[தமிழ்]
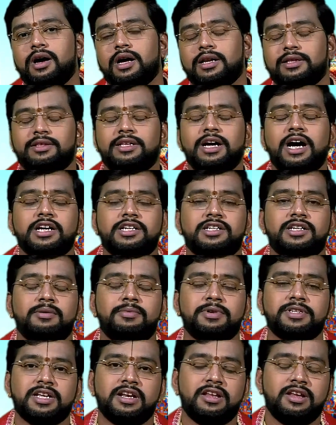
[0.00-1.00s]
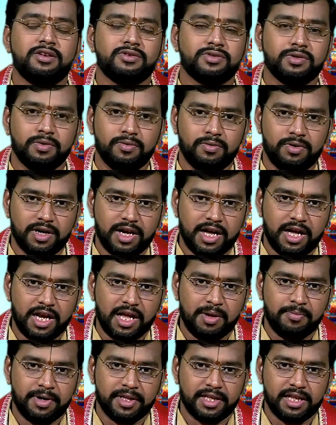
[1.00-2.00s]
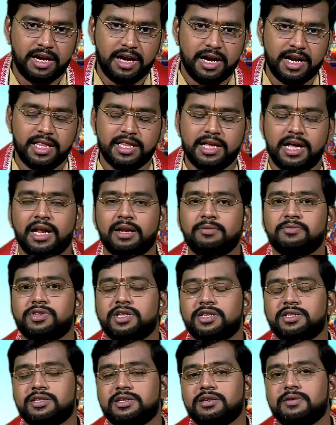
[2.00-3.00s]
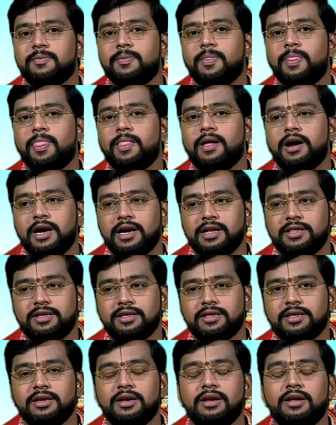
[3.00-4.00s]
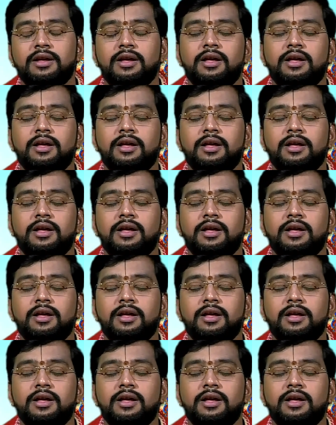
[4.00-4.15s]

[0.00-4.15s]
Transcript: அர்த்தாஷ்டம சனின்னு சொல்லுவோம் நாலாம் இடத்துல ஆல்ரெடி அது ஆரம்பிச்சிருச்சு அடுத்தது